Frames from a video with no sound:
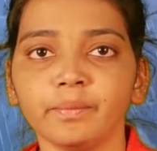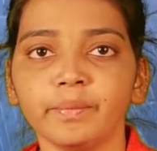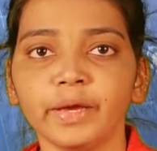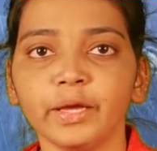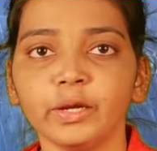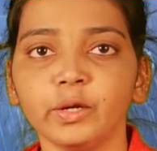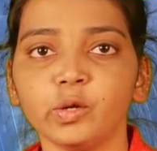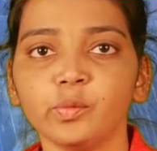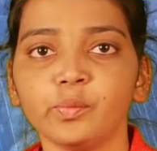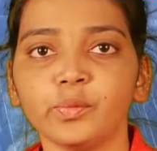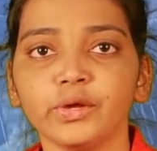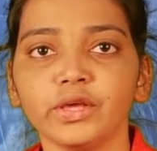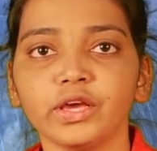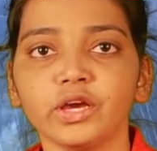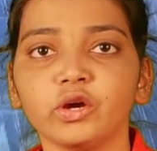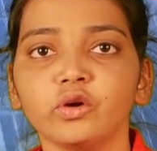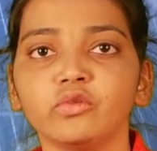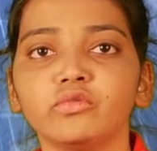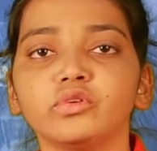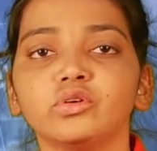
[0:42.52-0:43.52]
పేరుకుపోయే
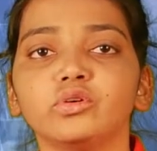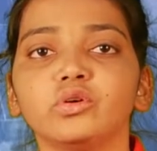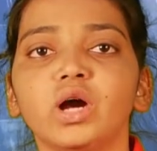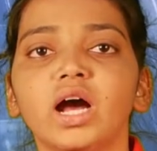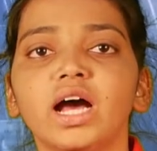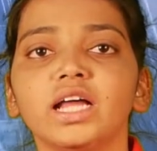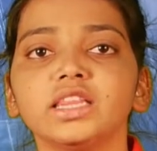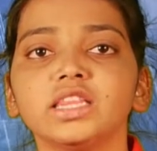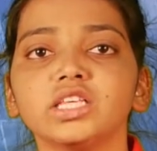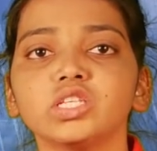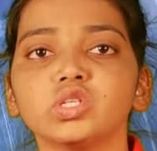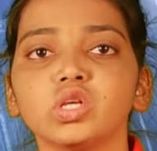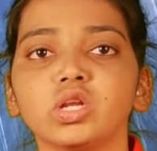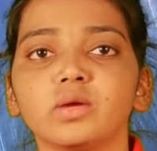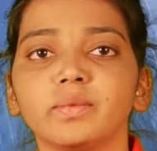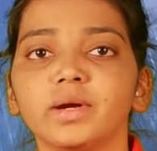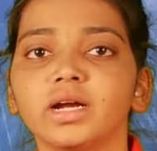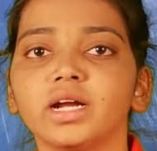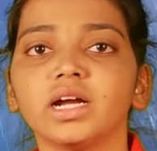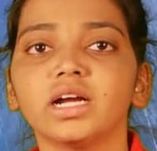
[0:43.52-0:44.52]
కొవ్వుకు అంత
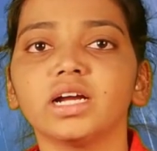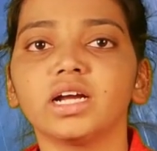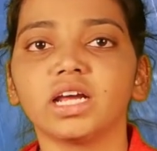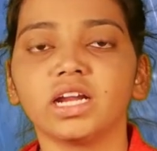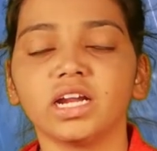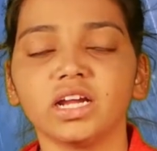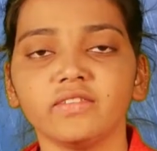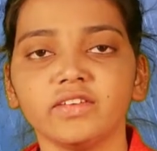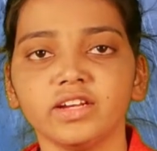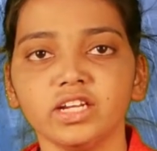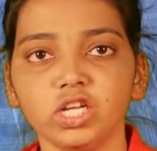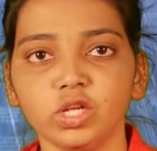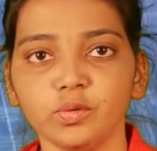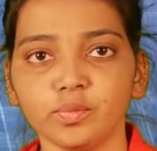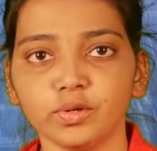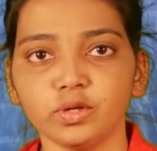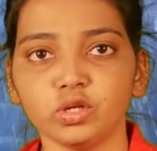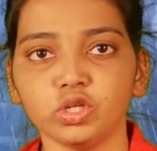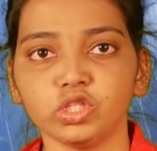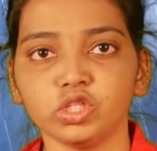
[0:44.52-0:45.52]
సులభంగా కరగవని
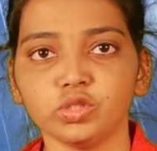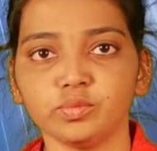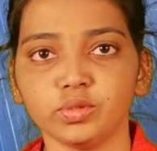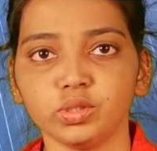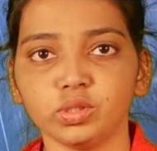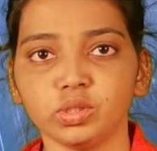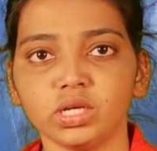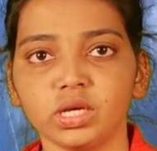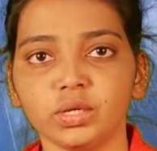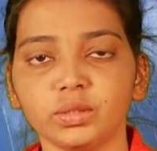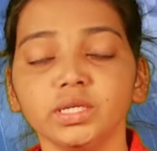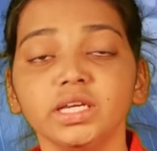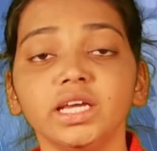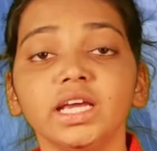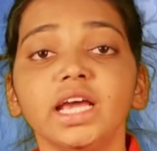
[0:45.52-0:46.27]
నిపుణులు చెబుతున్నారు